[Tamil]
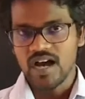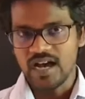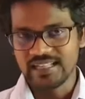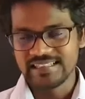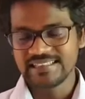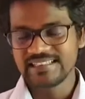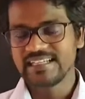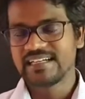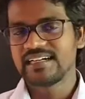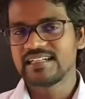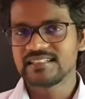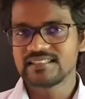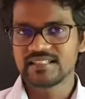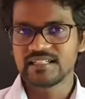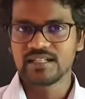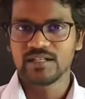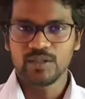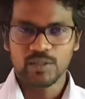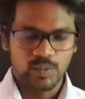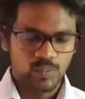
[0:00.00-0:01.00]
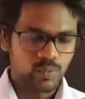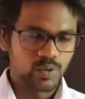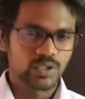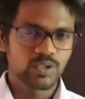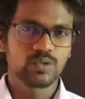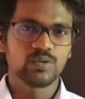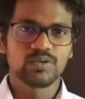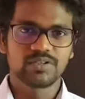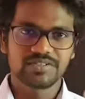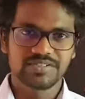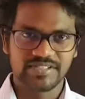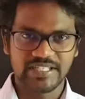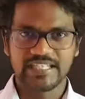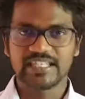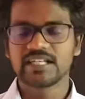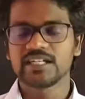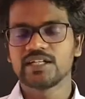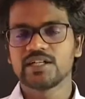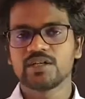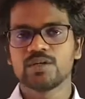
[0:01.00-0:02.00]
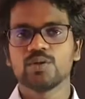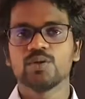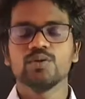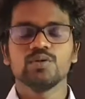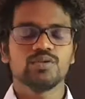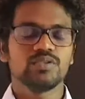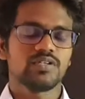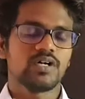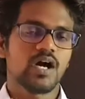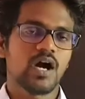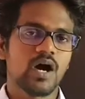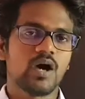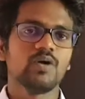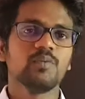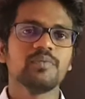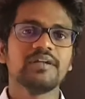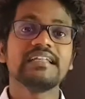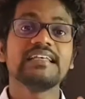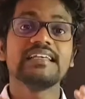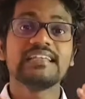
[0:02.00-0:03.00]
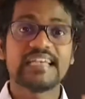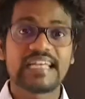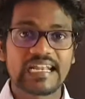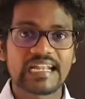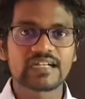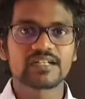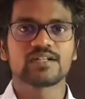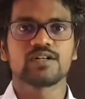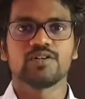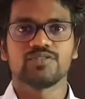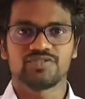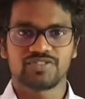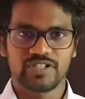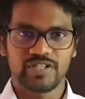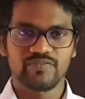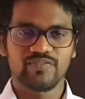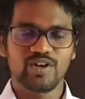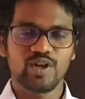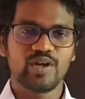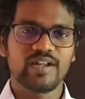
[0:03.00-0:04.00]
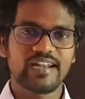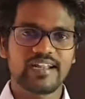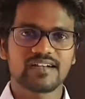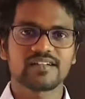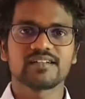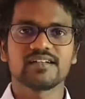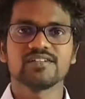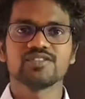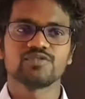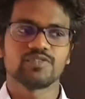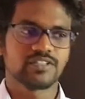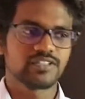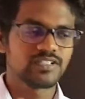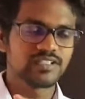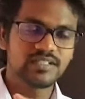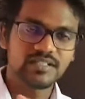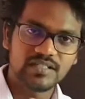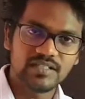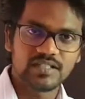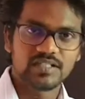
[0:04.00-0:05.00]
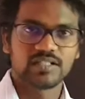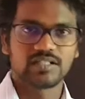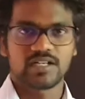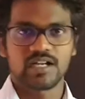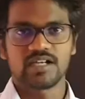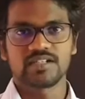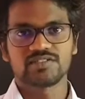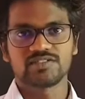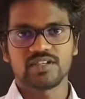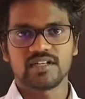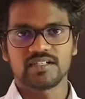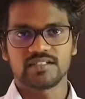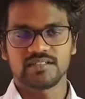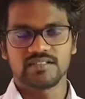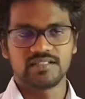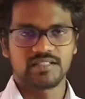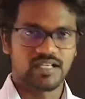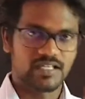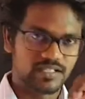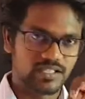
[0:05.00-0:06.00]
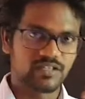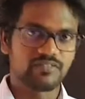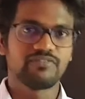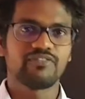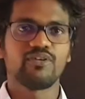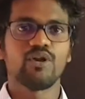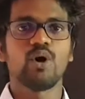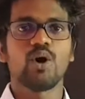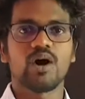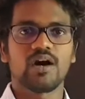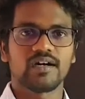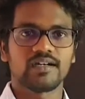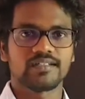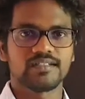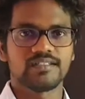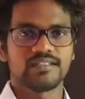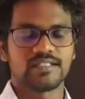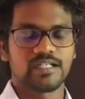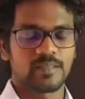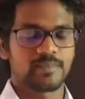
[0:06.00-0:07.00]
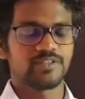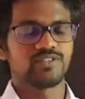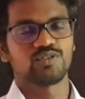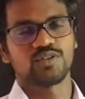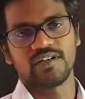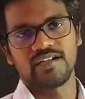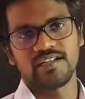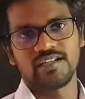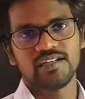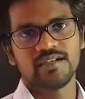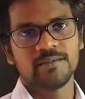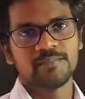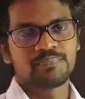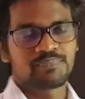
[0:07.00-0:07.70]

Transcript: அந்த இடத்துல ஒரு ஒரு செகண்டுக்கும் ஹவு மெனி எலக்ட்ரான்ஸ் எவ்வளோ எலக்ட்ரான்ஸ் வந்து கிராஸ் ஆகுது அதில் ஃப்ளோ ஆகுது அப்படின்னு சொல்லிட்டு